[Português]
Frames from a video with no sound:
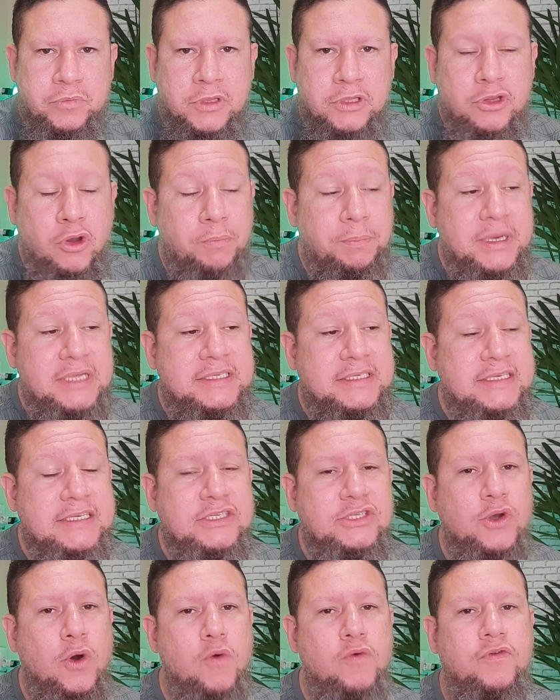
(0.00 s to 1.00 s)
Não
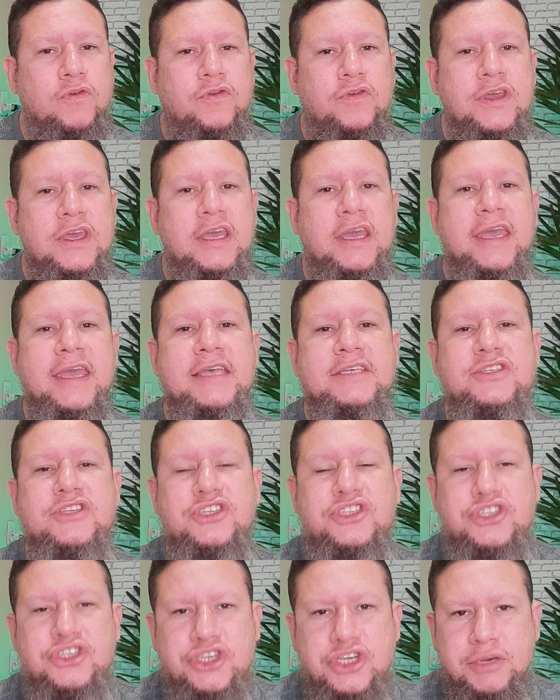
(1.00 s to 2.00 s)
precisa ouvir esse
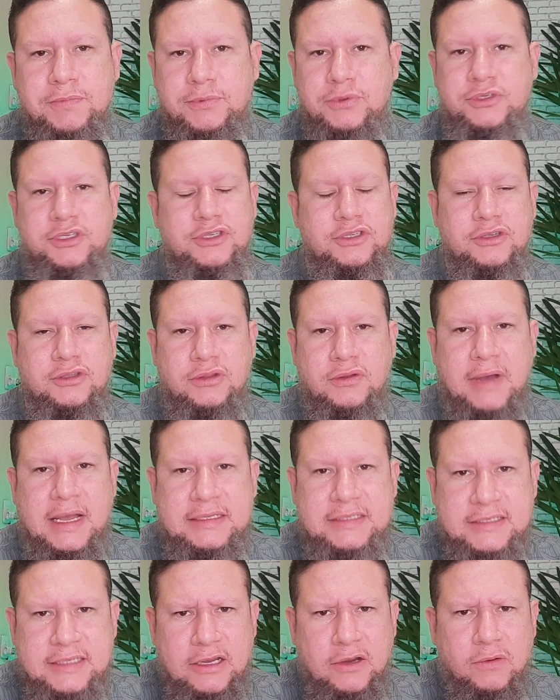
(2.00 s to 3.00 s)
tipo de
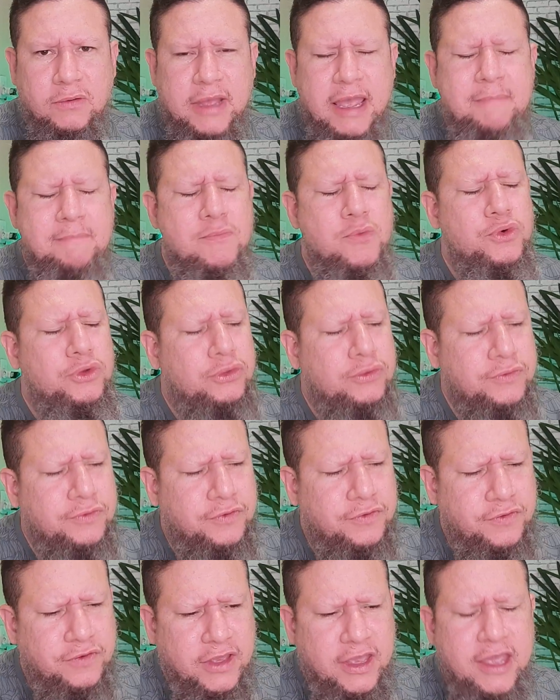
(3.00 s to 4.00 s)
situação. É muito
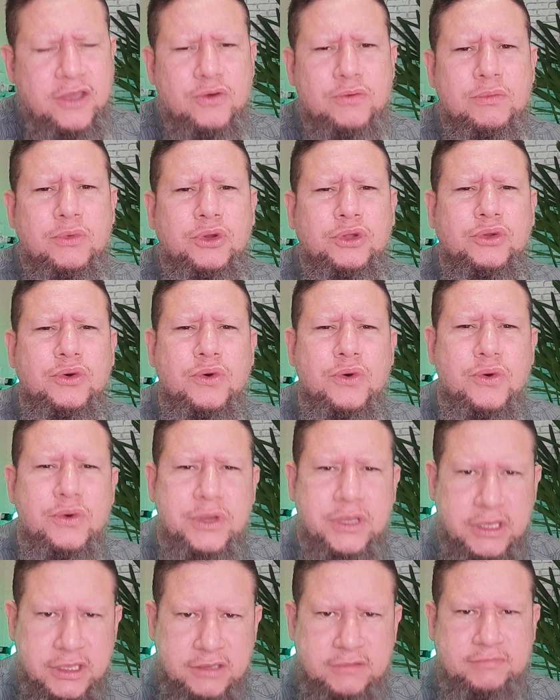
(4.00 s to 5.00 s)
feio, muito
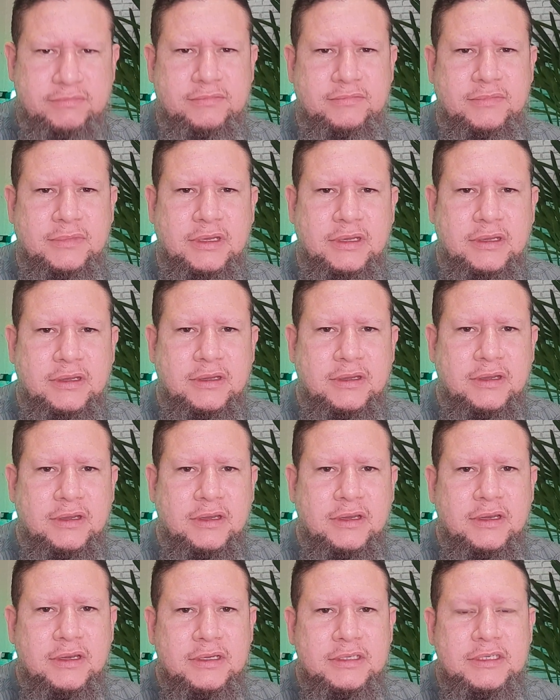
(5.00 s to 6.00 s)
ruim.
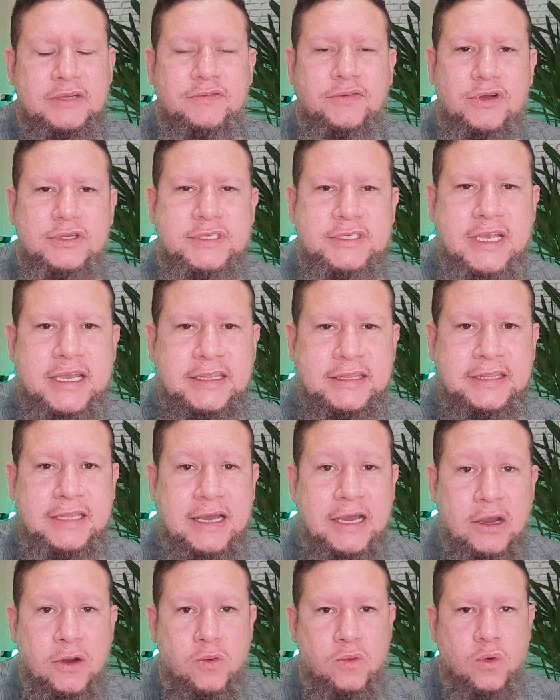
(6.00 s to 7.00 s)
Se você
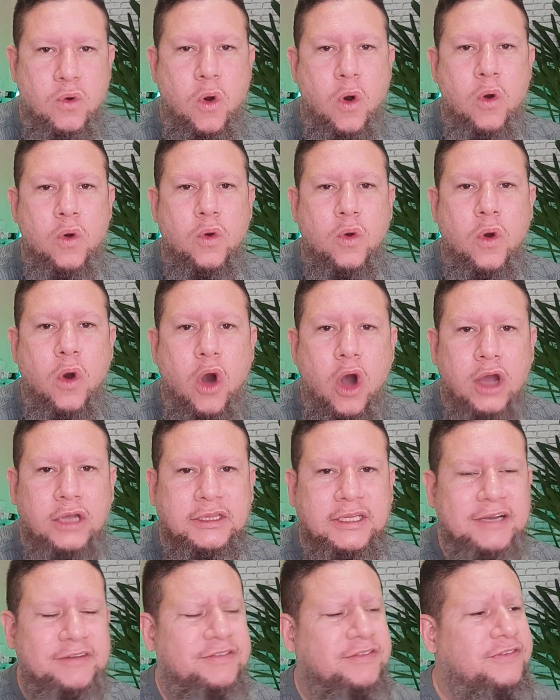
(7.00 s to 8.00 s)
não
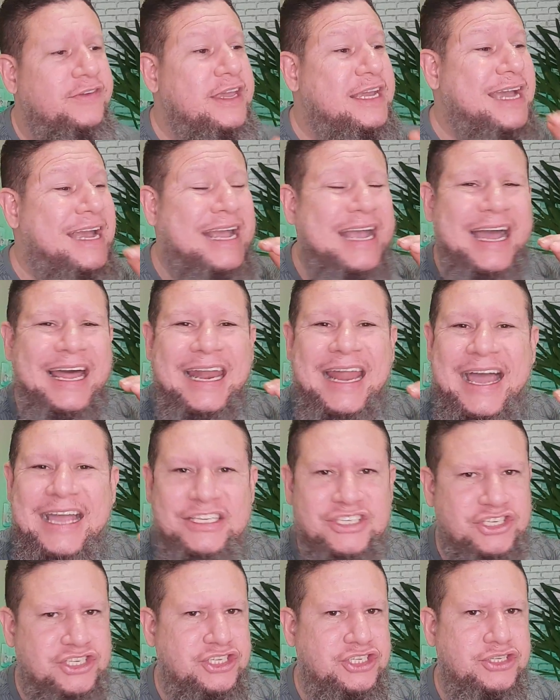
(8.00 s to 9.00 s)
concorda, fica
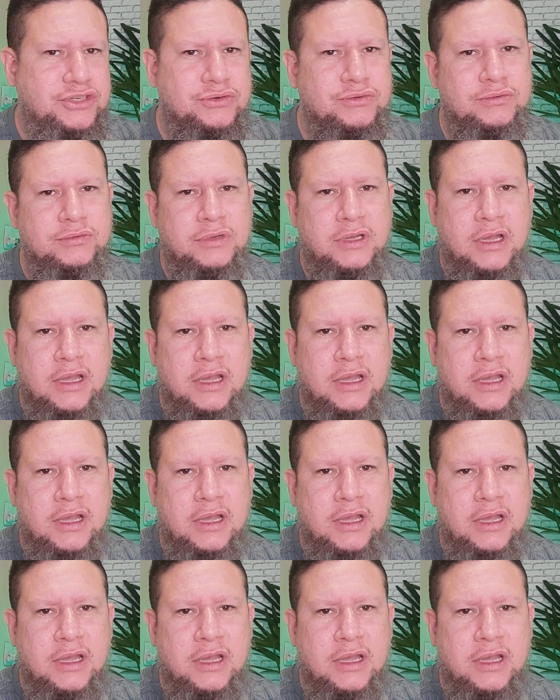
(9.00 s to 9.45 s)
caladinho.